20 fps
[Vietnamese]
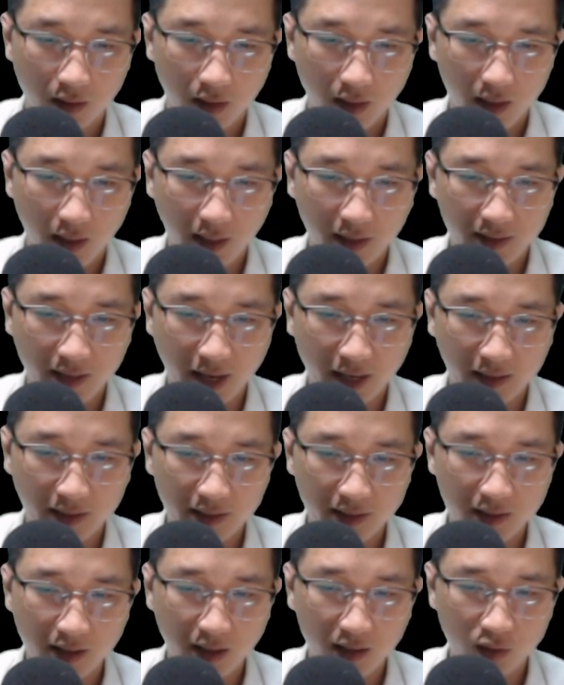Hắn đang nghĩ
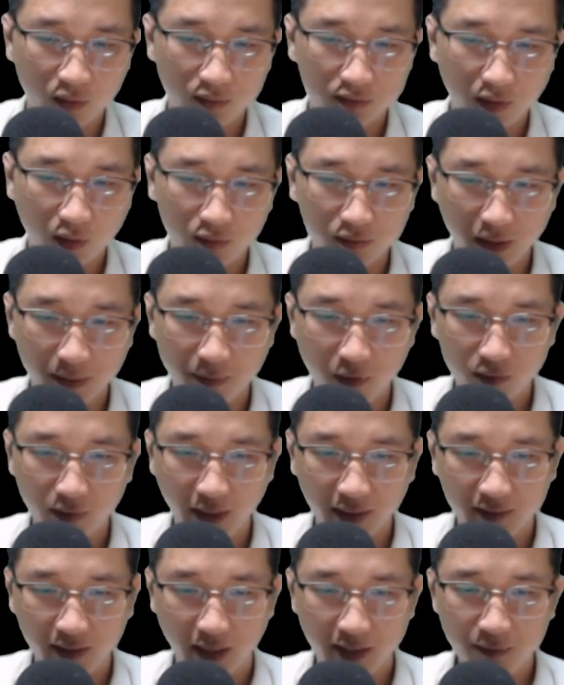ngợi lung tung Thì bỗng
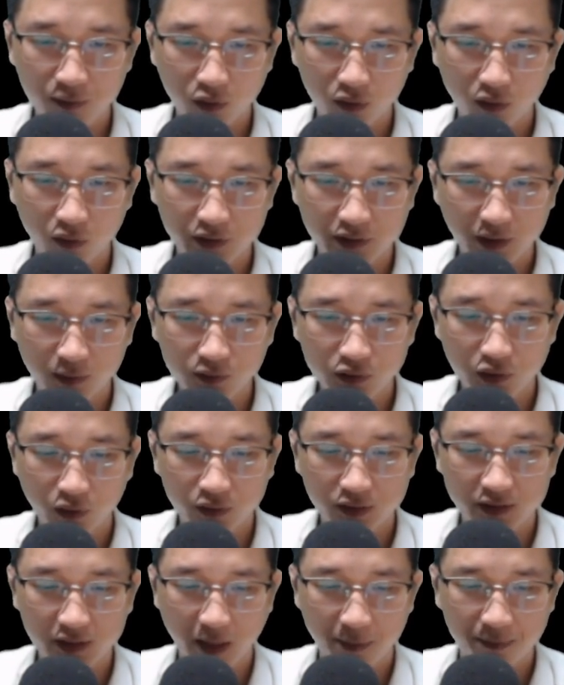nghe thấy một hồi trống
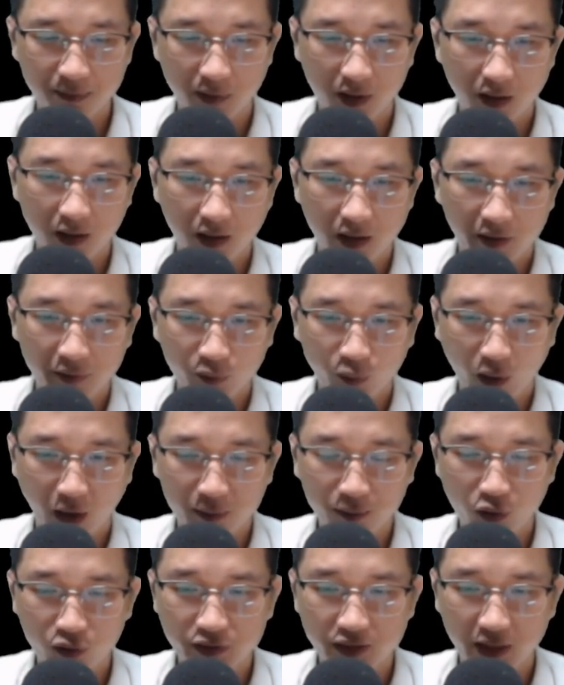rồn rập
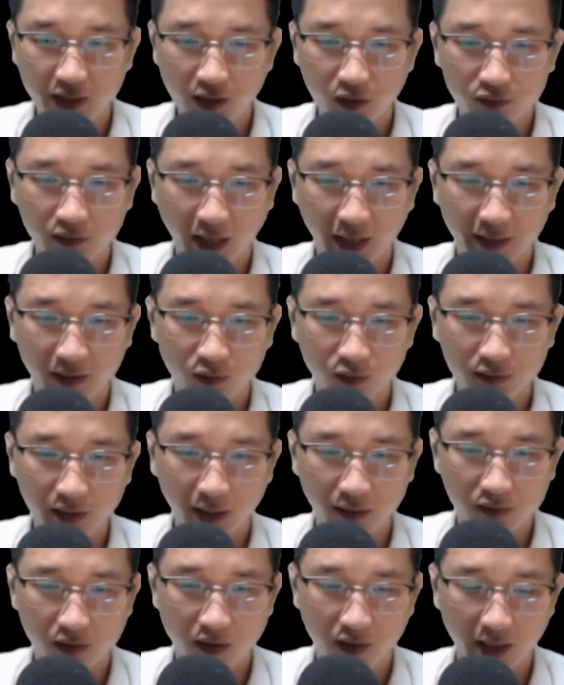Toàn bộ chiến yêu thành cũng
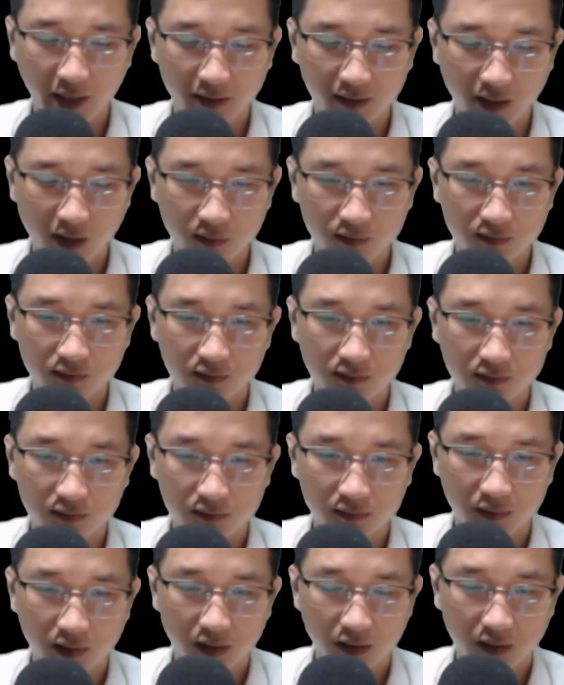theo đó hành động
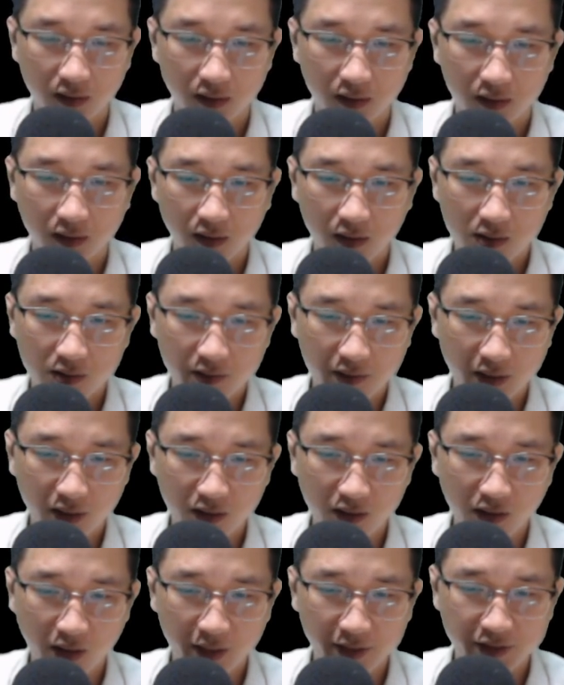Những
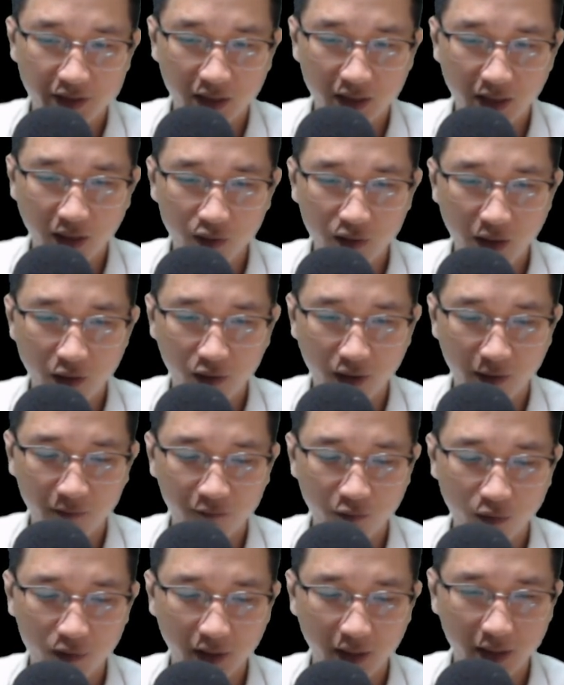người chiến đấu đều cầm
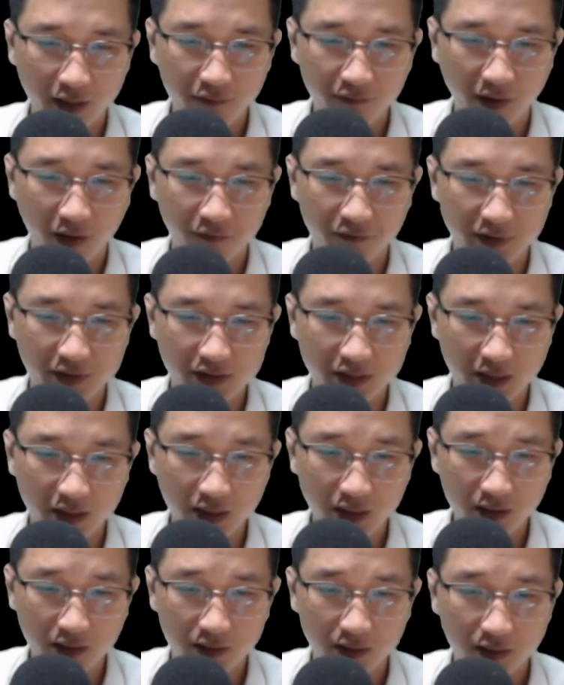vũ khí vào vị
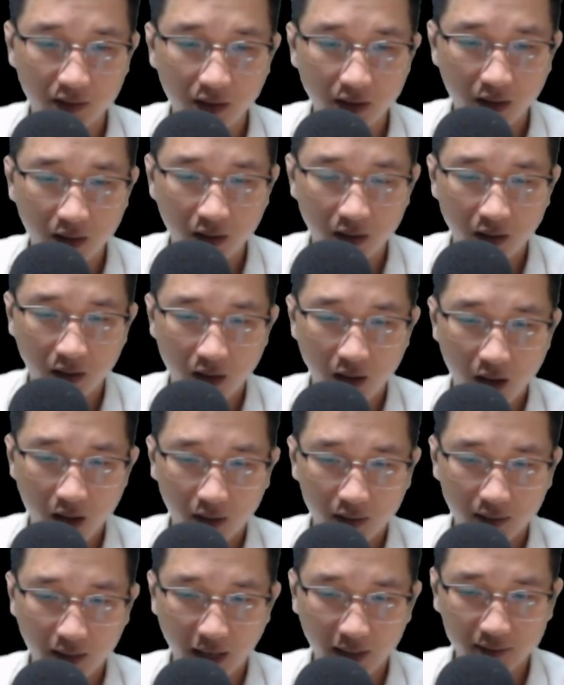trí
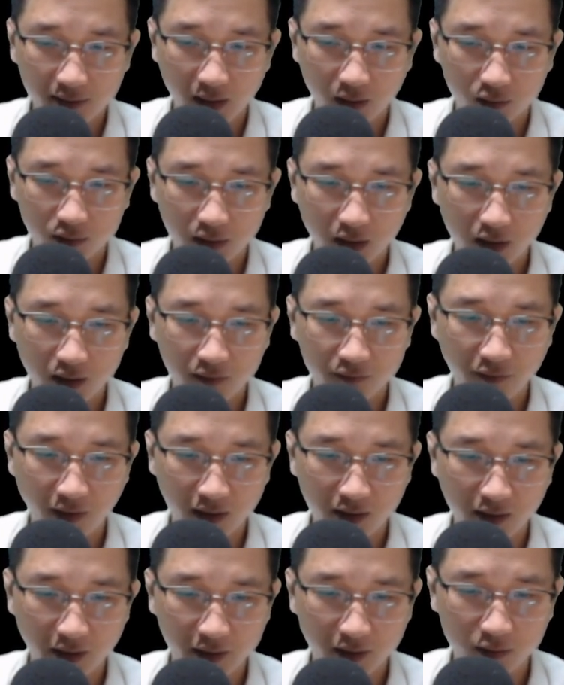Các tiểu thương và
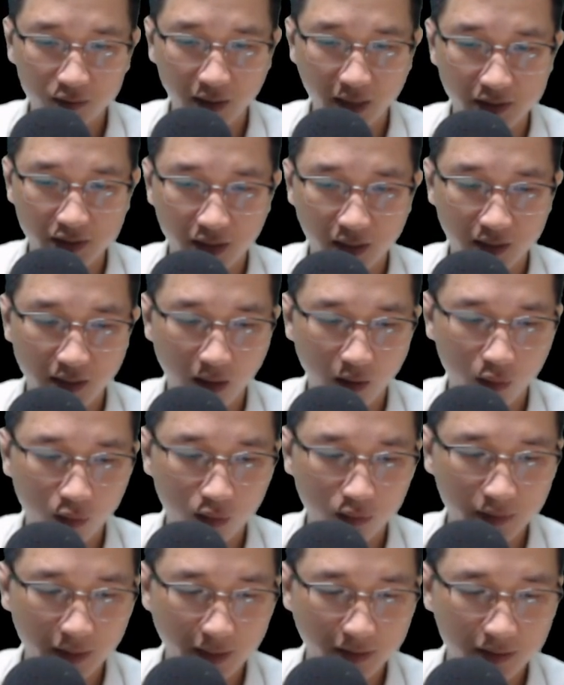người không thể chiến đấu
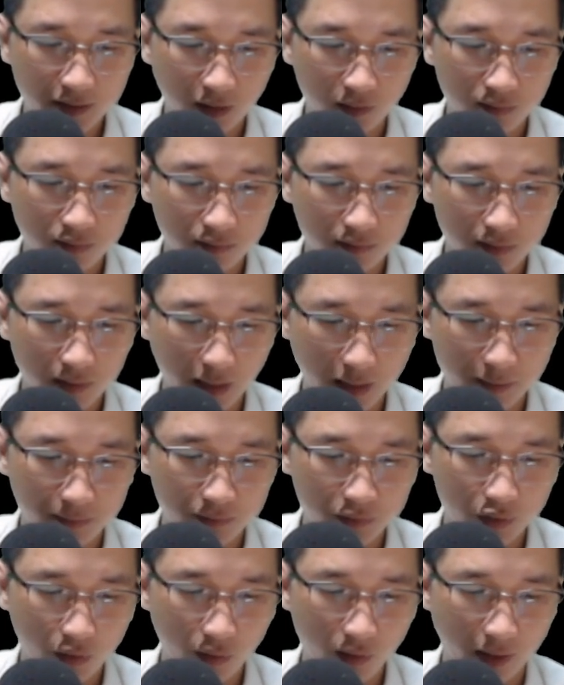Cũng nhanh chóng tìm
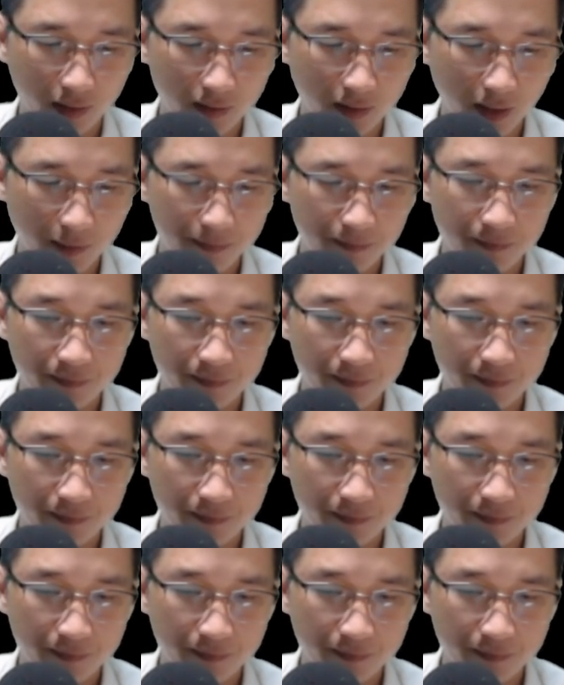chỗ ẩn nấp